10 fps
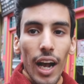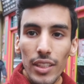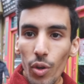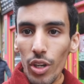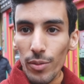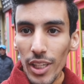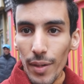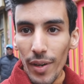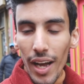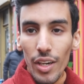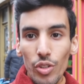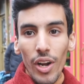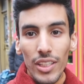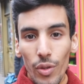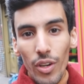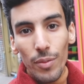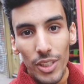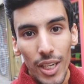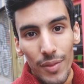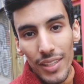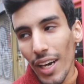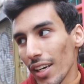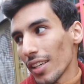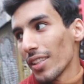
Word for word: اصور لكم شكل من الخارج وراح اصور لكم شكل من الداخل